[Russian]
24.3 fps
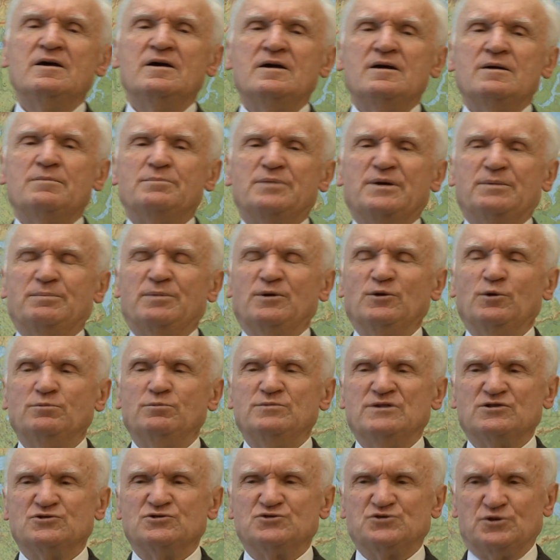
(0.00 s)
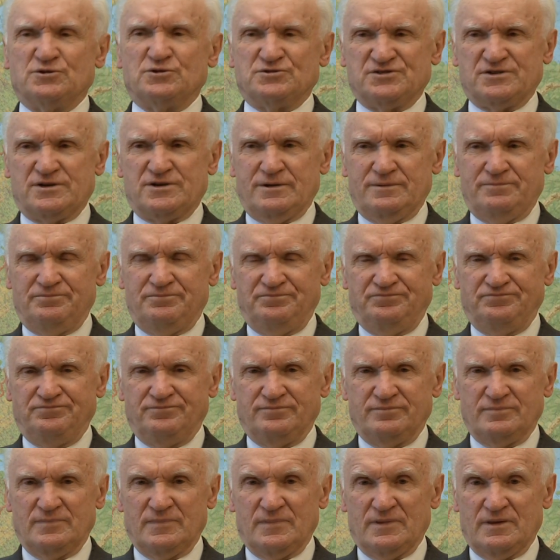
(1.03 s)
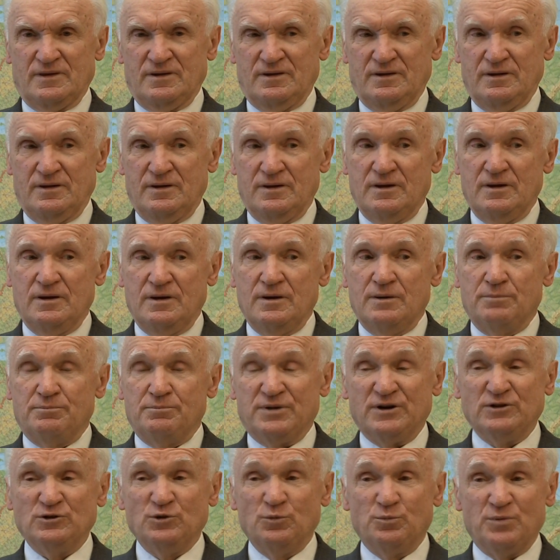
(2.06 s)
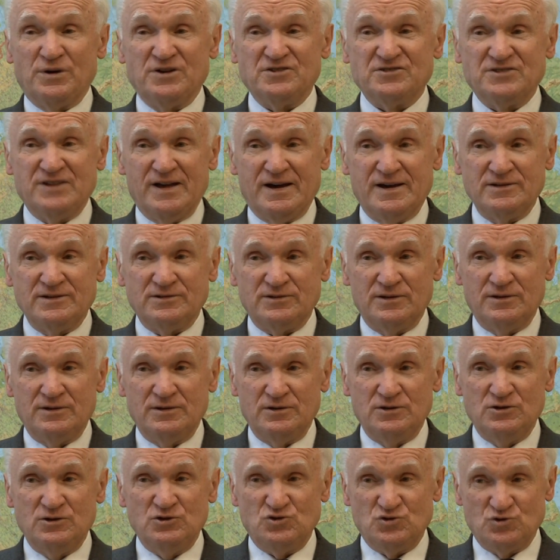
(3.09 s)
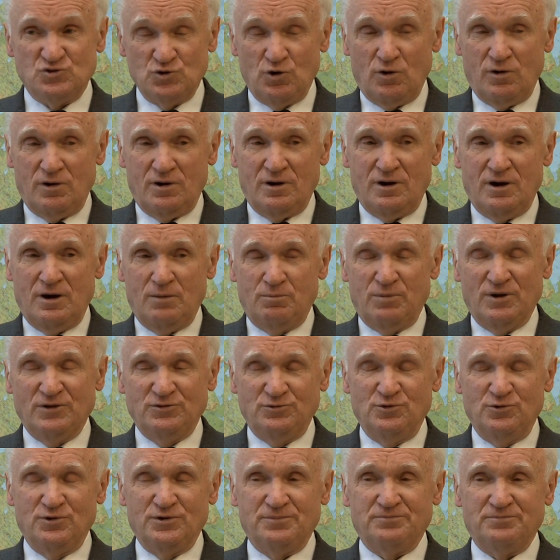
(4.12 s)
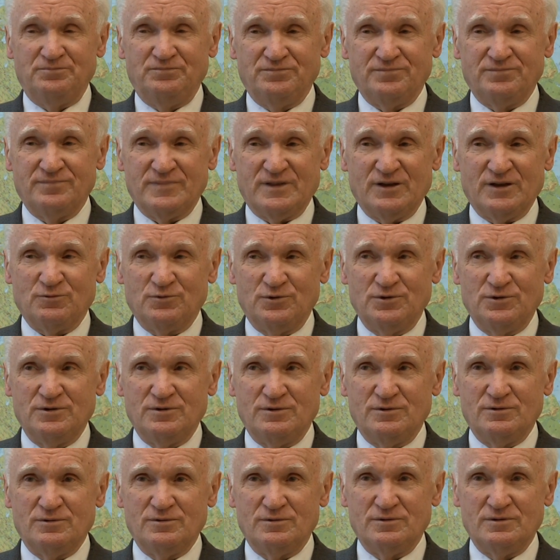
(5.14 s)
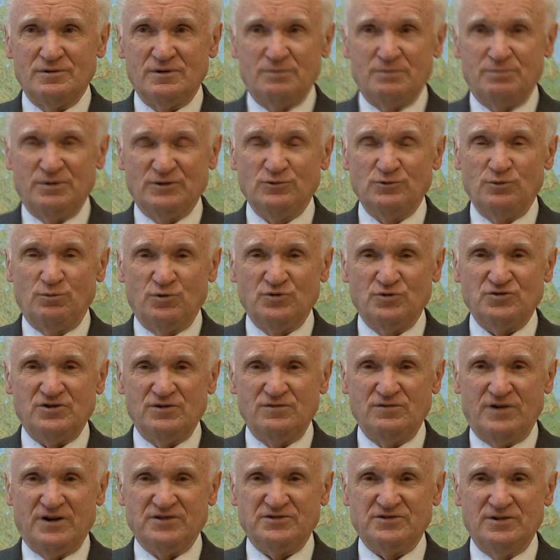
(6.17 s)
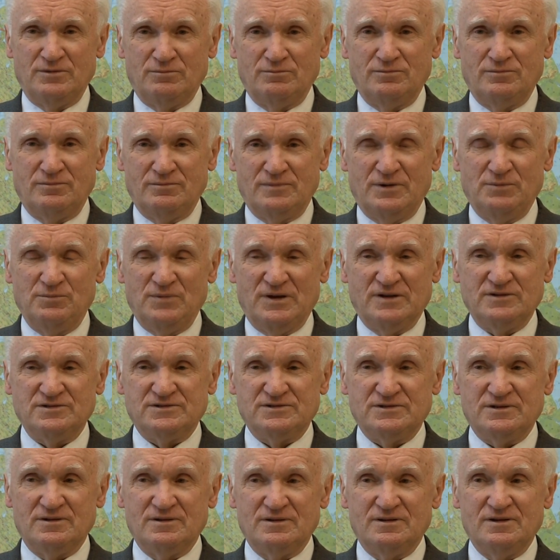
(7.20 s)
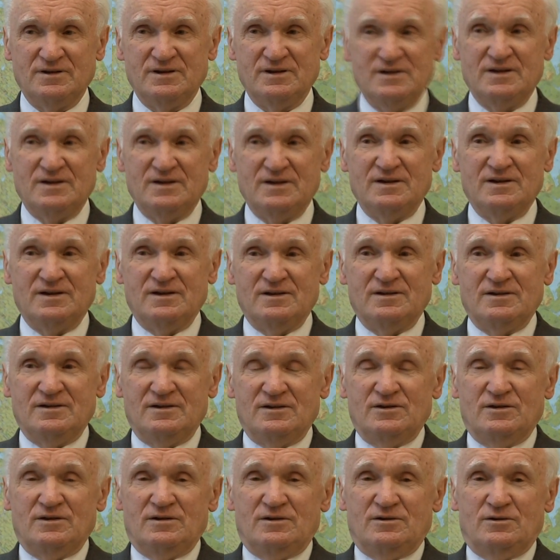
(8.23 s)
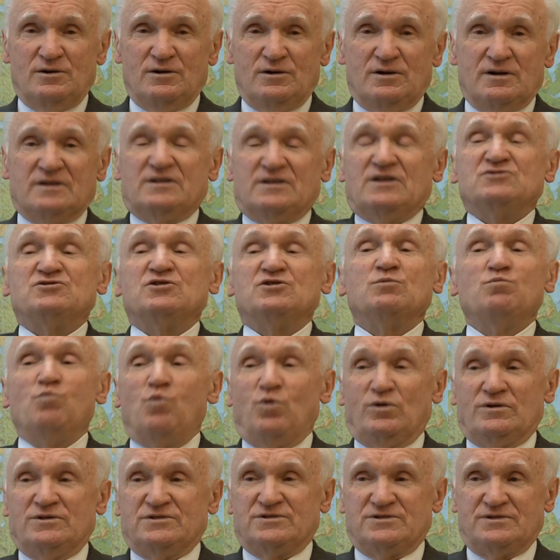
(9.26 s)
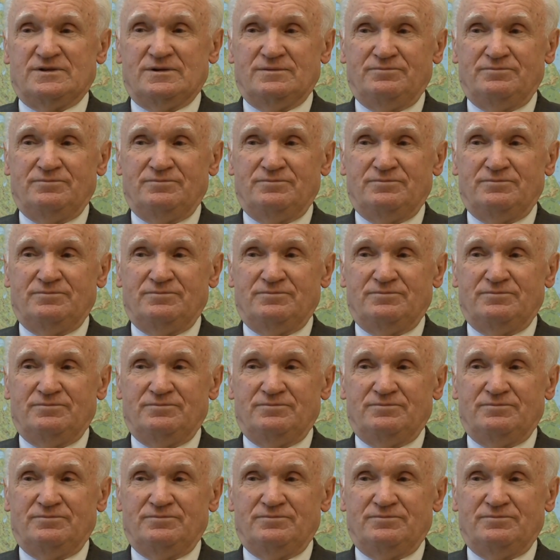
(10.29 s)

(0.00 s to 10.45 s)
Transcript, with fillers: преподобный Нил Сорский предупреждает еще об одной ну, такой, об одном очень важном моменте. Когда человек молится,